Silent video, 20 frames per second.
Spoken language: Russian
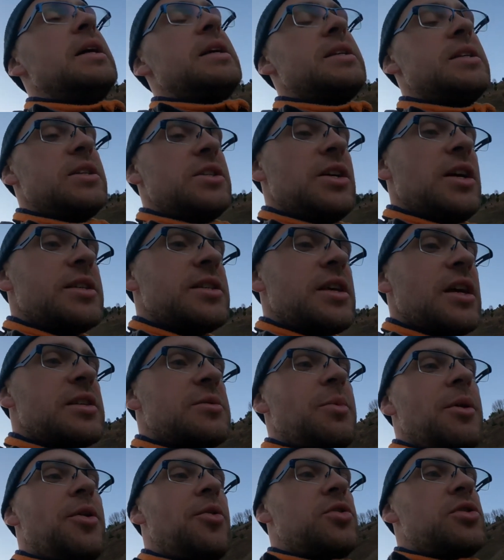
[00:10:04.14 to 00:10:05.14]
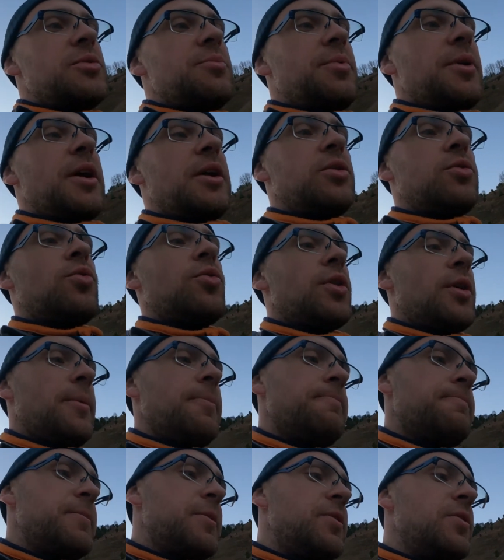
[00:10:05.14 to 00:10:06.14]
Сейчас я смотрю, температура
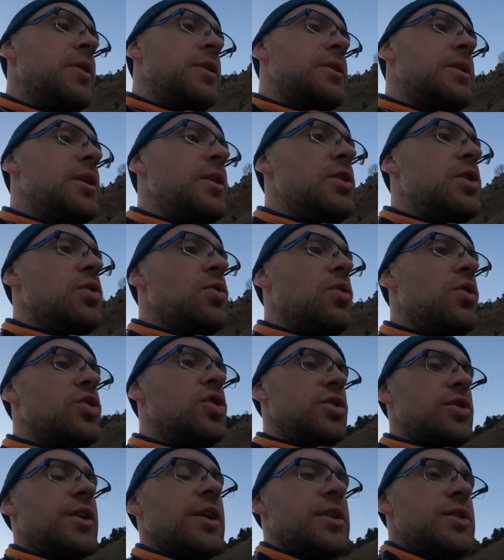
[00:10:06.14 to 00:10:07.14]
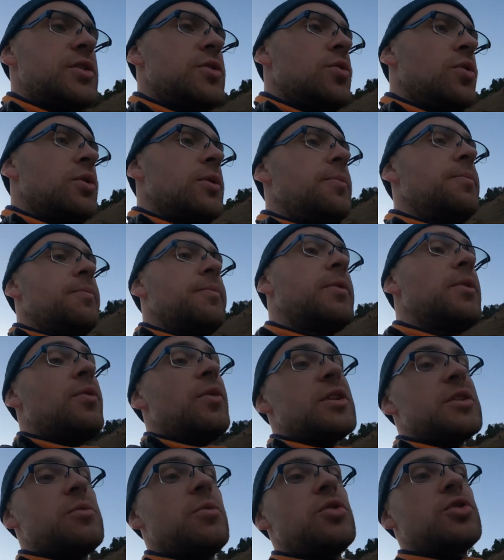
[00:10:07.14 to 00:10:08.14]
двигатель не очень растет. Ну,
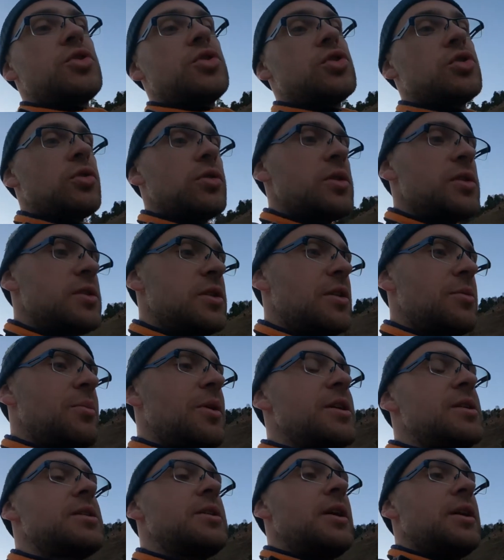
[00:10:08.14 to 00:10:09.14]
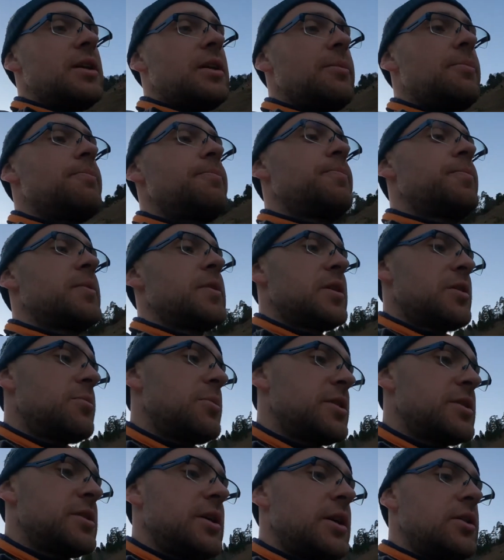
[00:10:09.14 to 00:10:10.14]
возможно, что-то с термостатом.
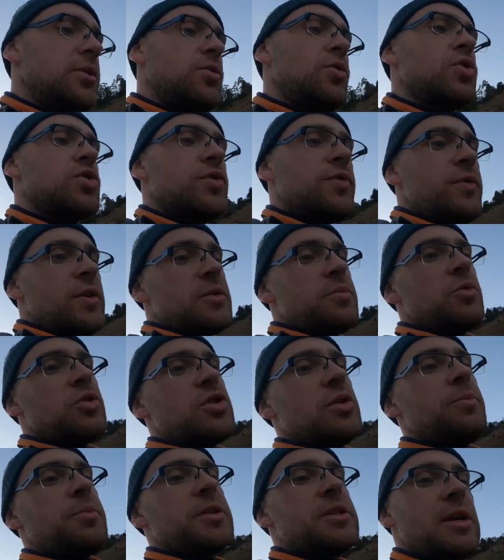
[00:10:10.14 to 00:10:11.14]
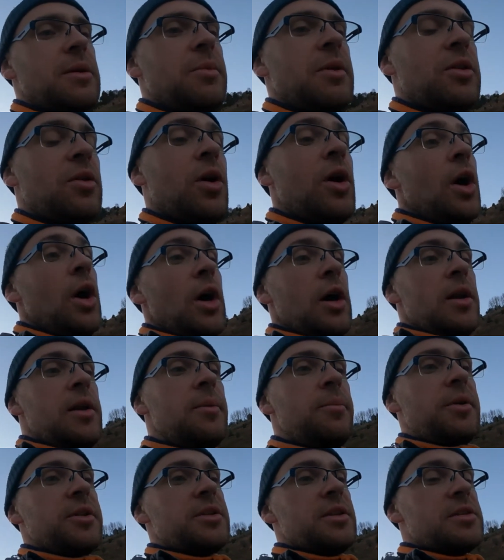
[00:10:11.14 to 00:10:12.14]
Термостат тоже, возможно, под замену.
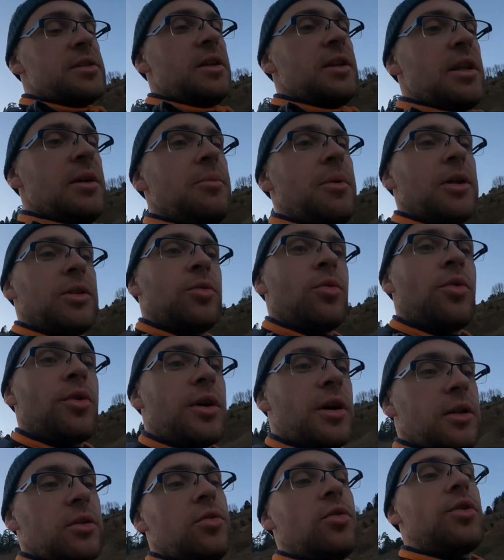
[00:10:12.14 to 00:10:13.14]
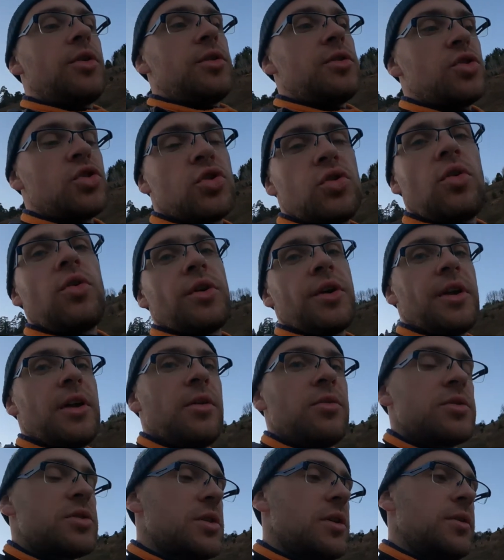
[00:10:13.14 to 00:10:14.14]
Либо дизельные моторы, которые тяжело
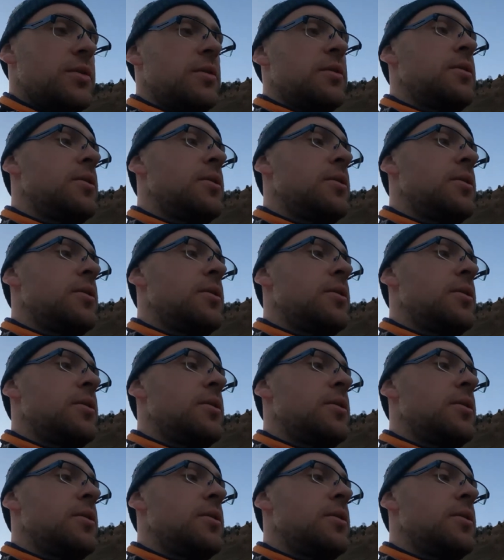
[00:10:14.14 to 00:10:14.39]
греются.